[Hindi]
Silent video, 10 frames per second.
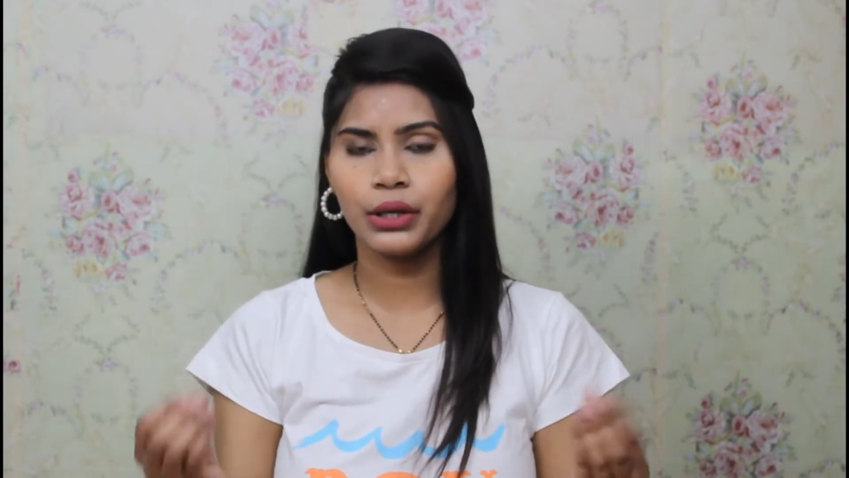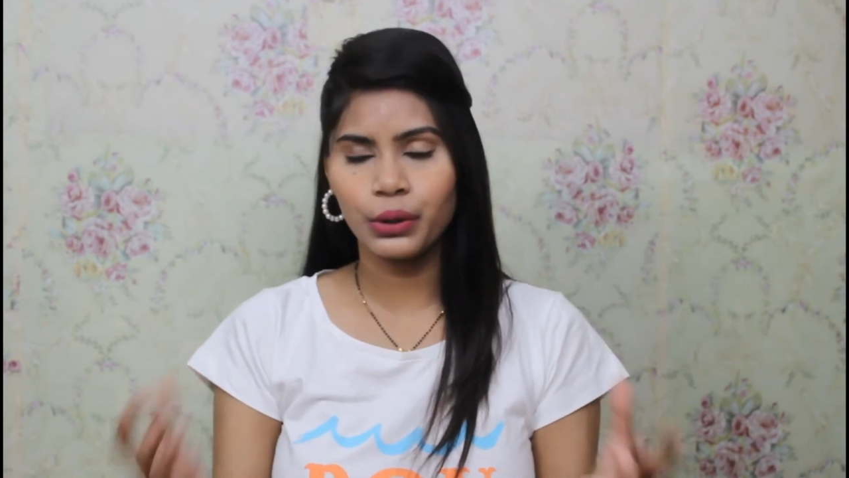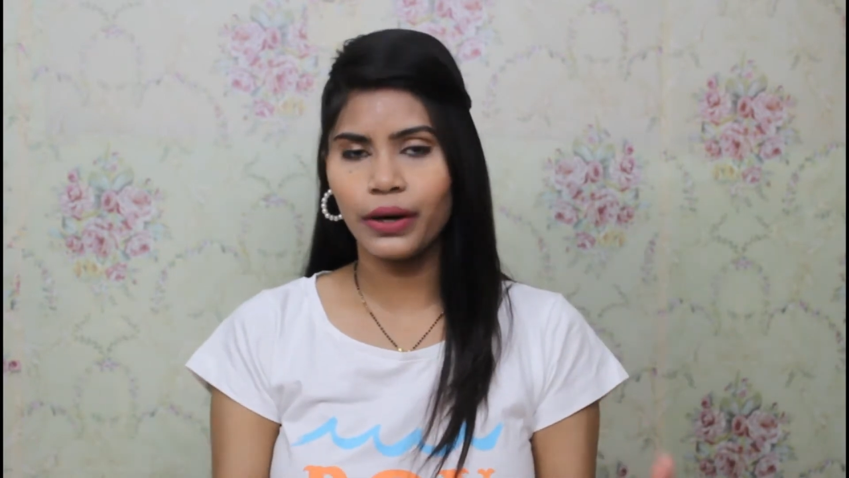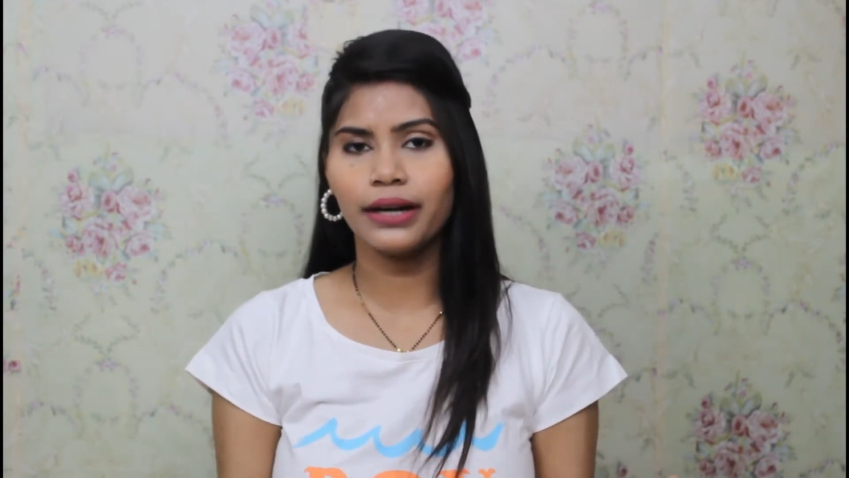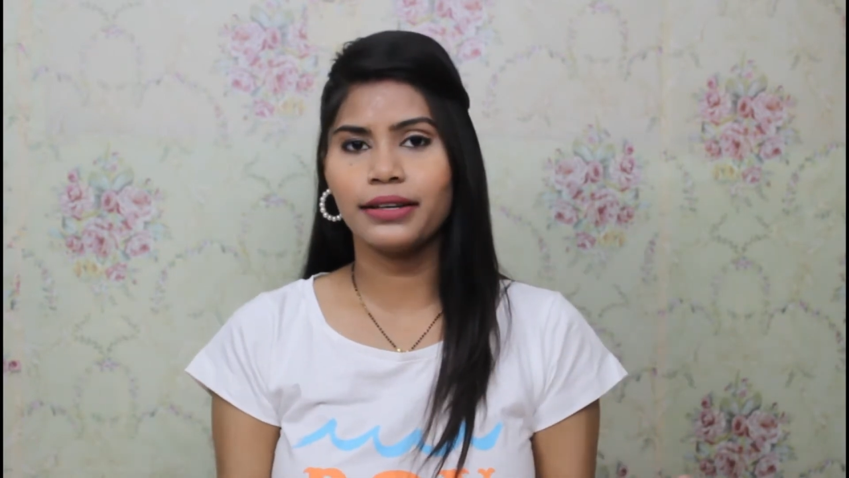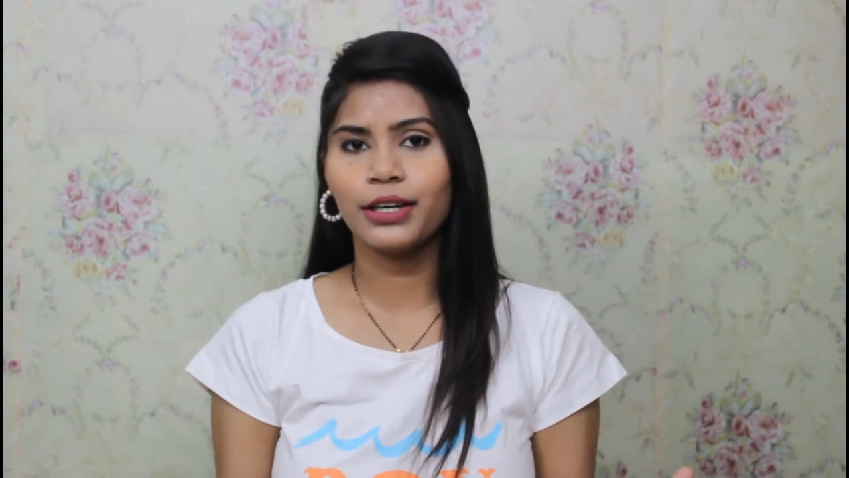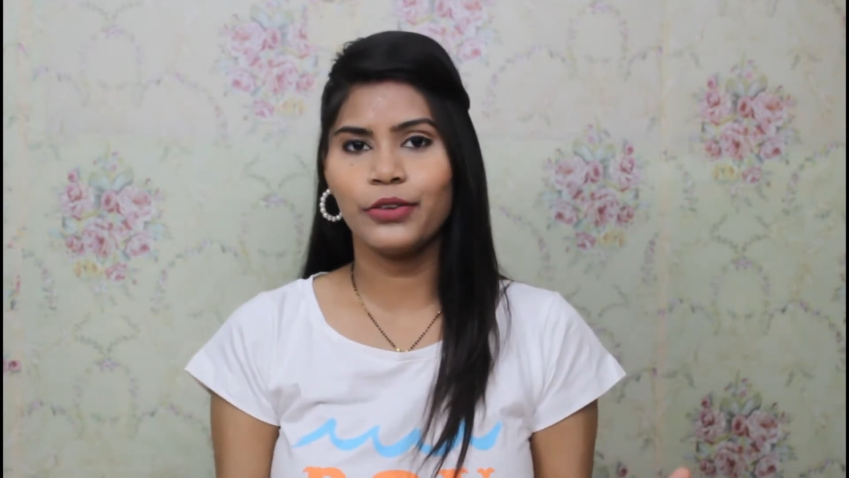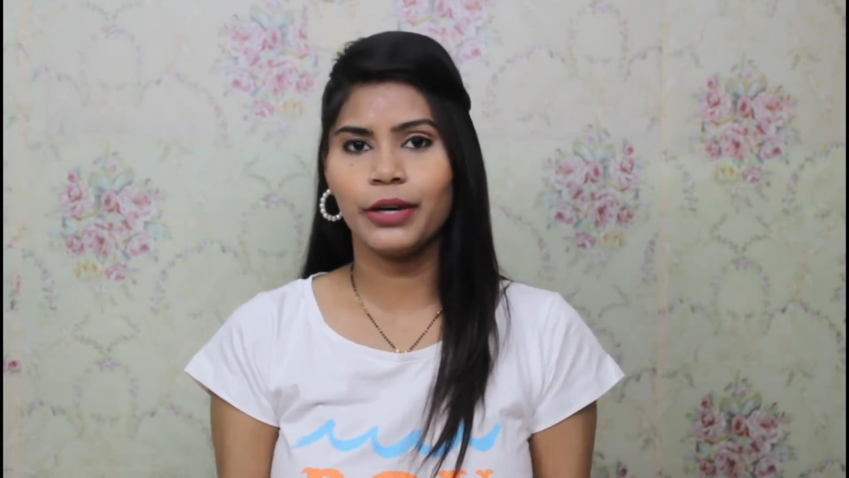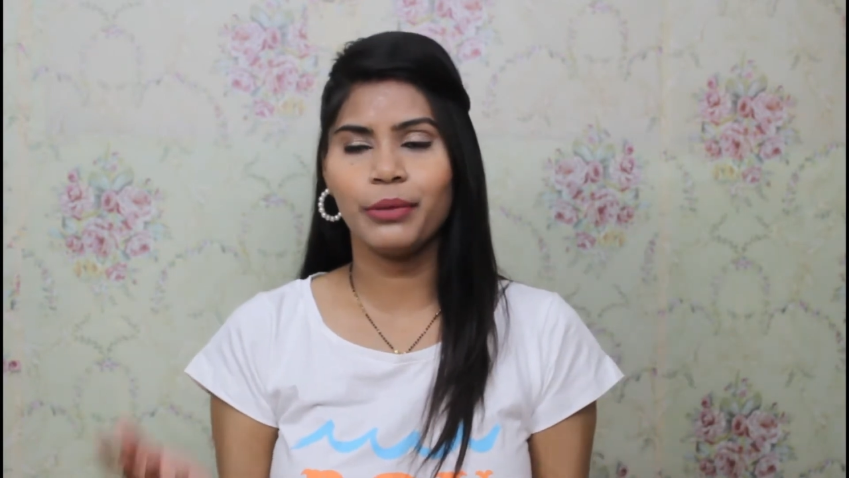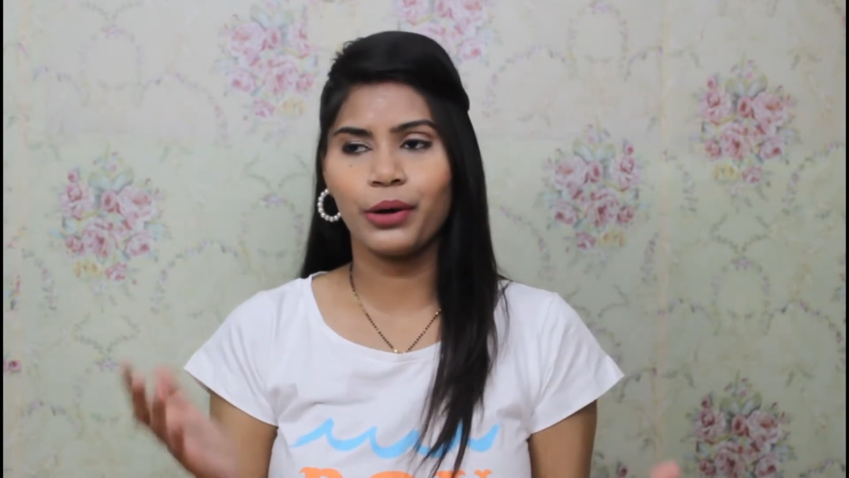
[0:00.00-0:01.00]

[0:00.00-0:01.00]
क्यों ऐड किया हुआ है